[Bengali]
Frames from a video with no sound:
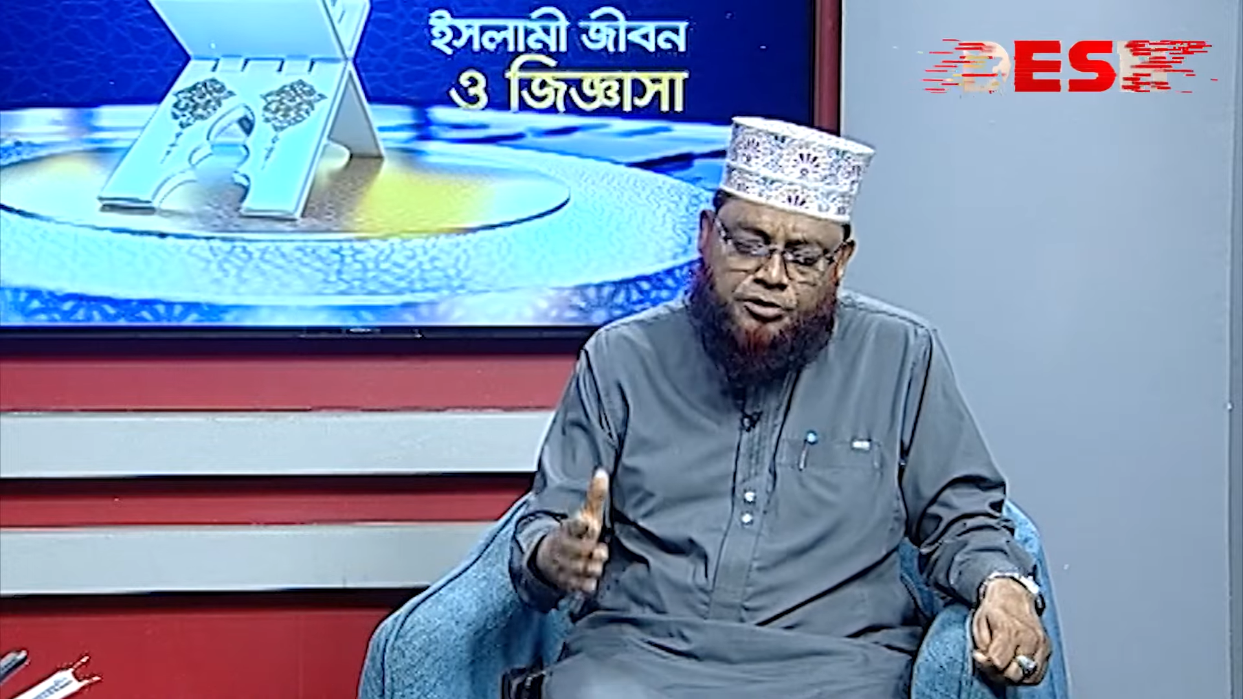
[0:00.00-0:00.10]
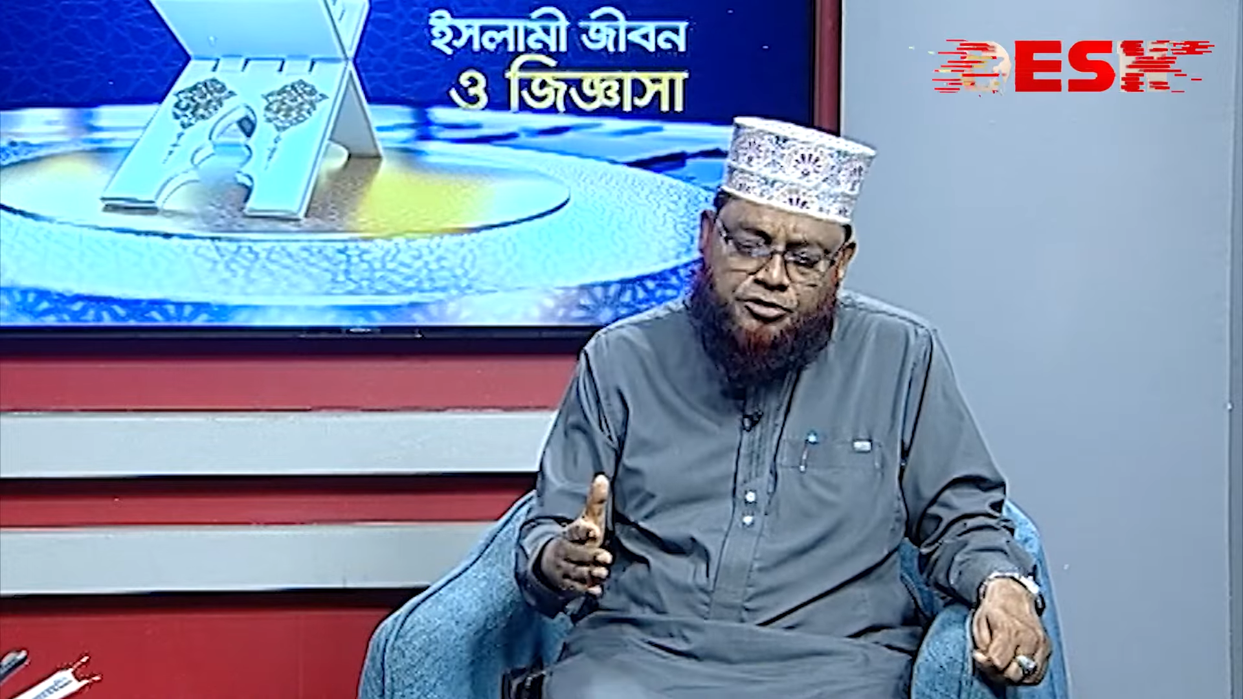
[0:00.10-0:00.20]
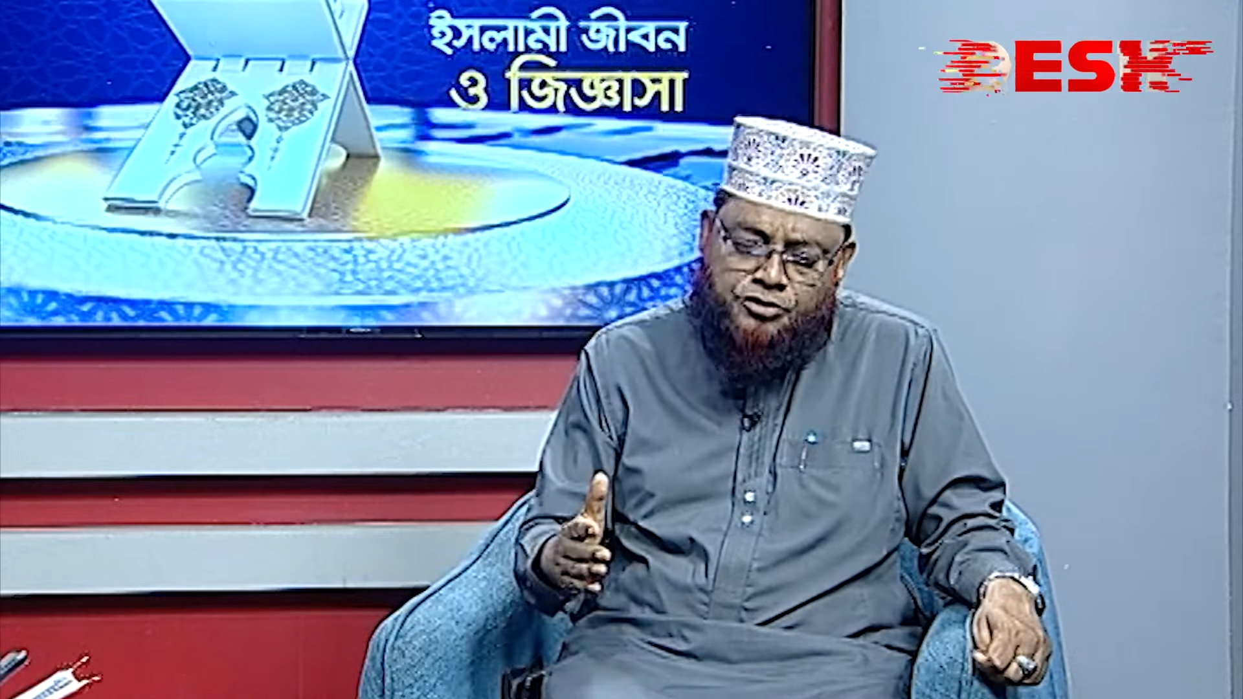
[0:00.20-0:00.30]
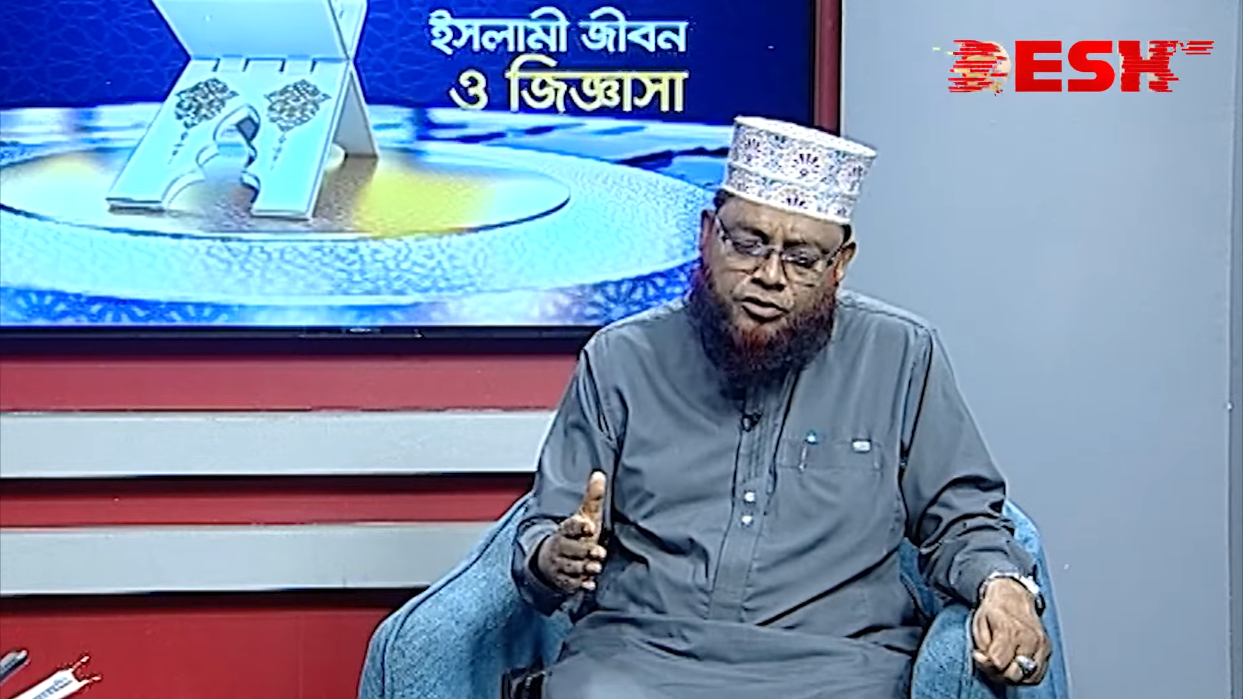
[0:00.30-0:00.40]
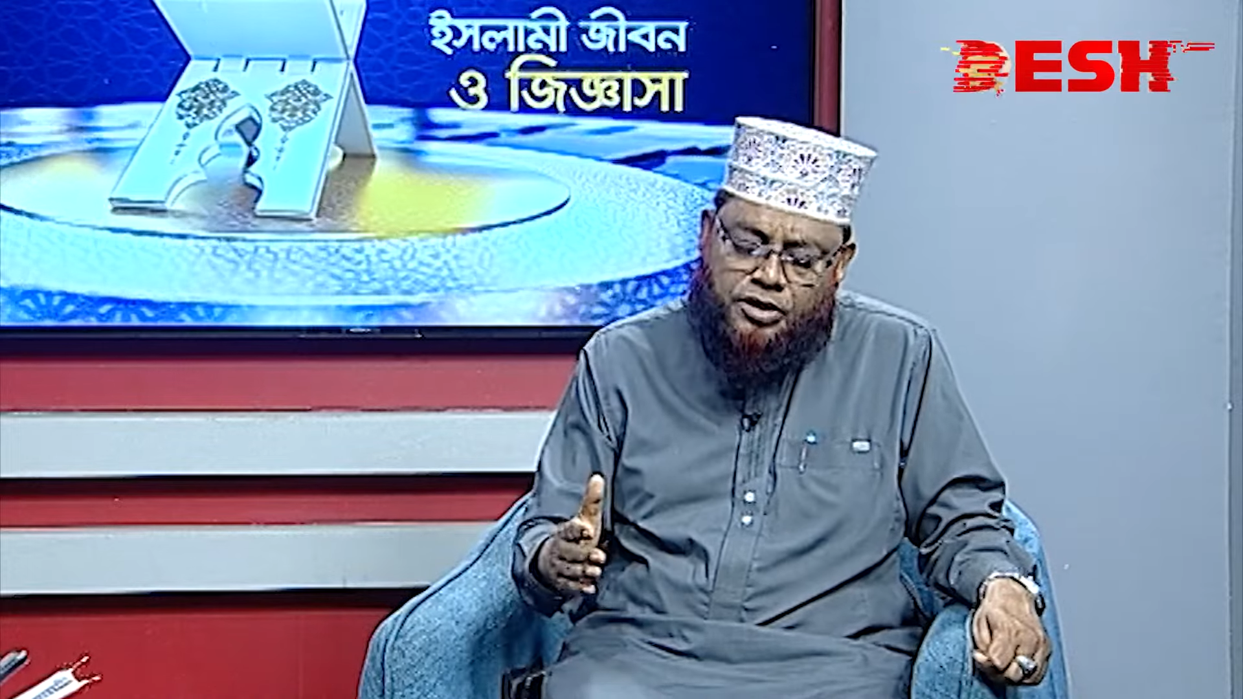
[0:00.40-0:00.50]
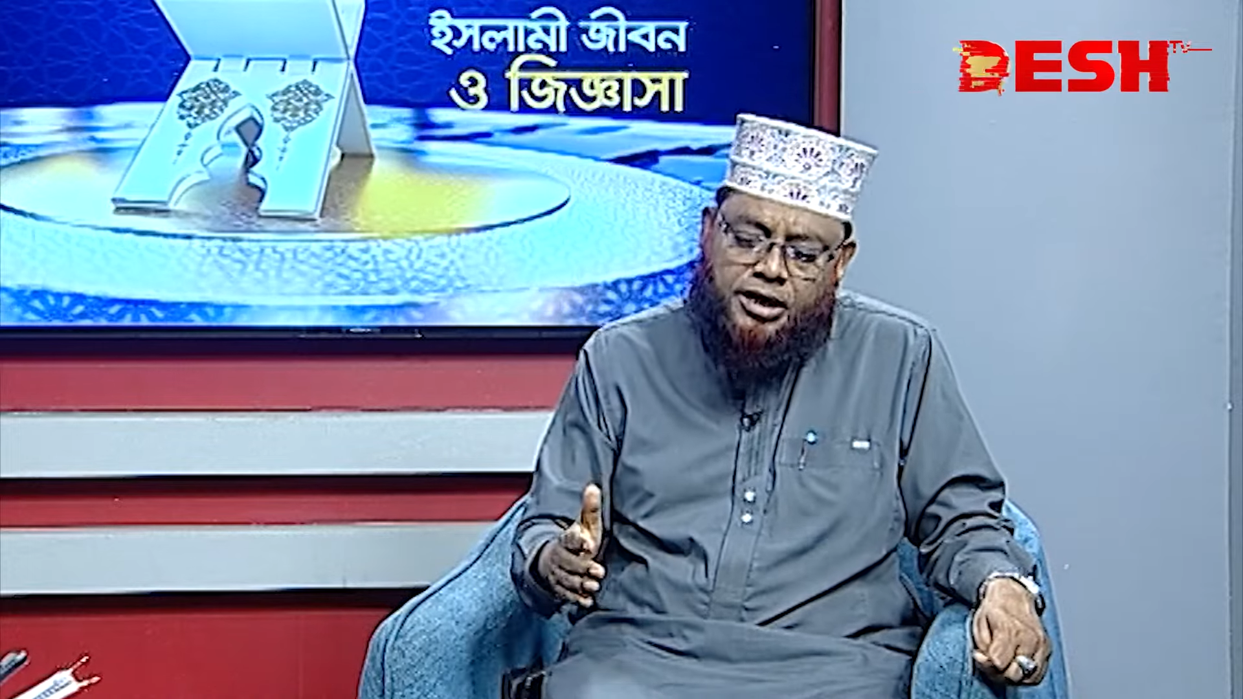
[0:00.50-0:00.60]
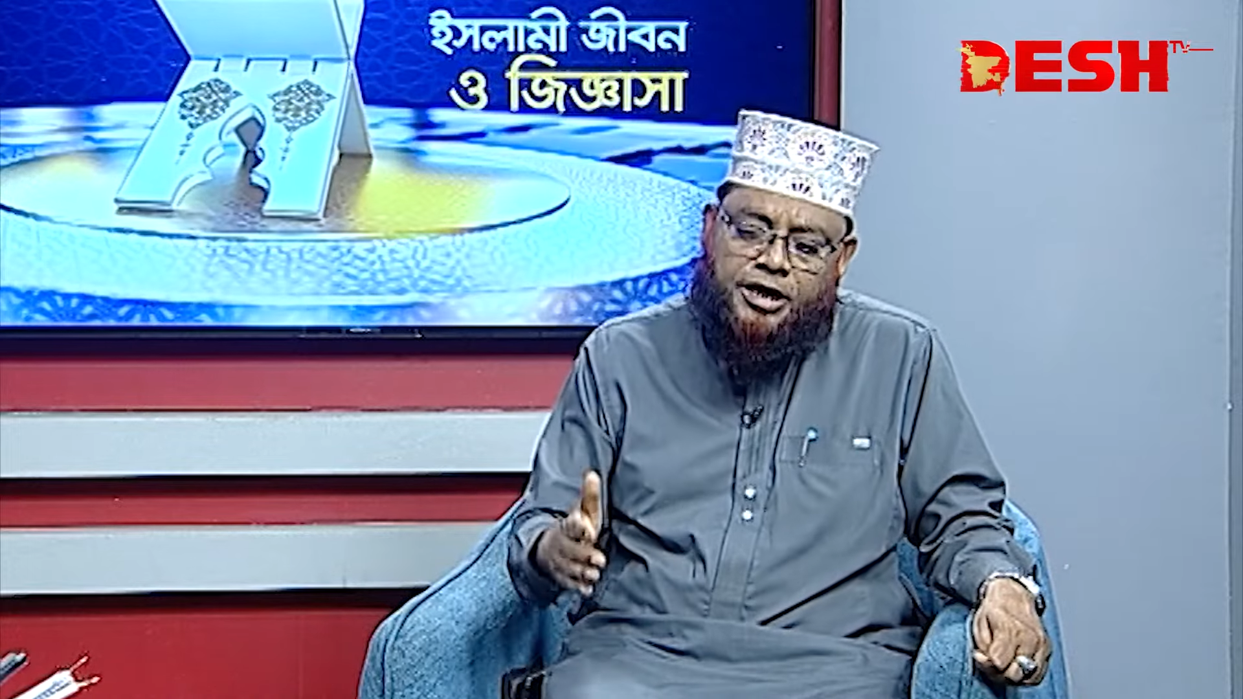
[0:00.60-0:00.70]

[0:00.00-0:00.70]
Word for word: রসুলরা